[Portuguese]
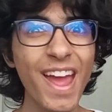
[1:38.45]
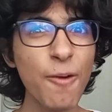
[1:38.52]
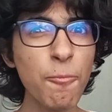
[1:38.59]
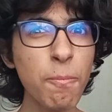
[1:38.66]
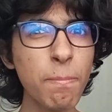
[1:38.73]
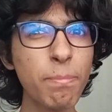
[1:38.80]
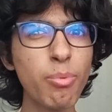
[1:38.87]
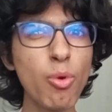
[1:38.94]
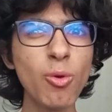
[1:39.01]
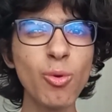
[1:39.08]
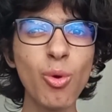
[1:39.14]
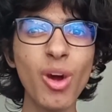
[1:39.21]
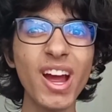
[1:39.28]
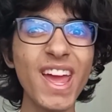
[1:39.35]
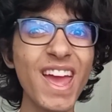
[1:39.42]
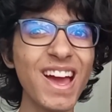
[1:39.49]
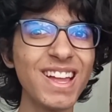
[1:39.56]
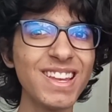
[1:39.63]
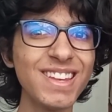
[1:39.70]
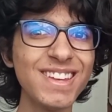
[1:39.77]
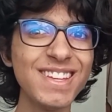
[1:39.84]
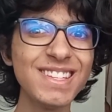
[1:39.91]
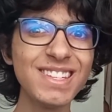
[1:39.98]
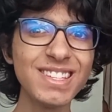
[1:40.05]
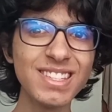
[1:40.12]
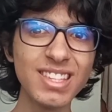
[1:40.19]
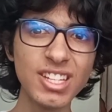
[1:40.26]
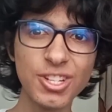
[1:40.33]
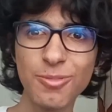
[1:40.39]
um pouco
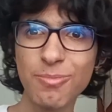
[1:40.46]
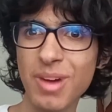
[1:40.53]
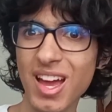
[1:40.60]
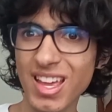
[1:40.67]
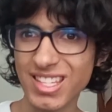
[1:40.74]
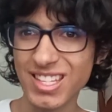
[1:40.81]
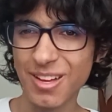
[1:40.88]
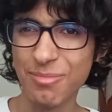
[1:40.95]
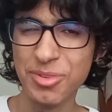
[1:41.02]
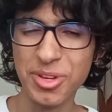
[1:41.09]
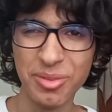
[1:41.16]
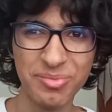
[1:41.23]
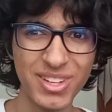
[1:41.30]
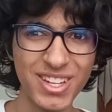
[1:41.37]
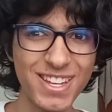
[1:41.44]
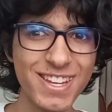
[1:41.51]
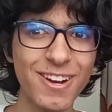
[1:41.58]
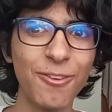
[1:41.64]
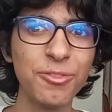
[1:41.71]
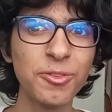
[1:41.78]
realista demais, na minha opinião.